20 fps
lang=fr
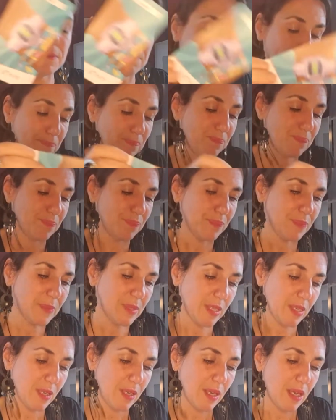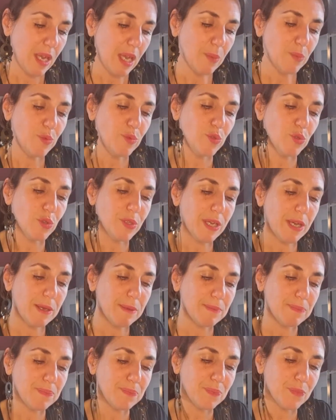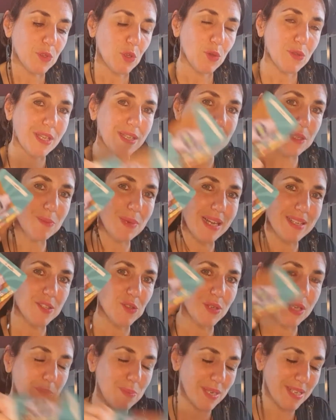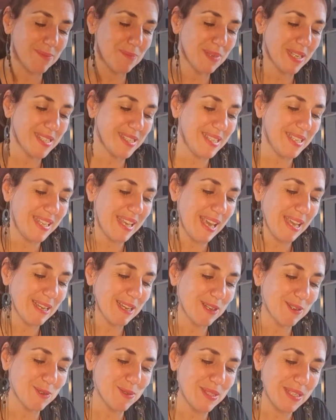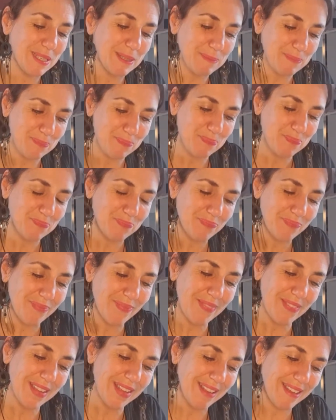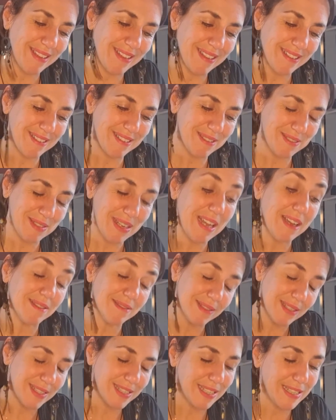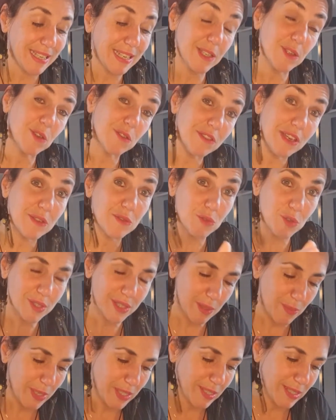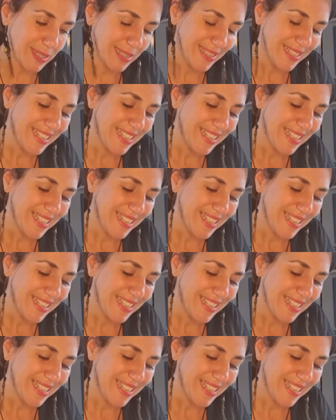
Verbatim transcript: Hein. En plus, on a, on a des bracelets brésiliens à côté. Euh, voilà, les années 80 forcément.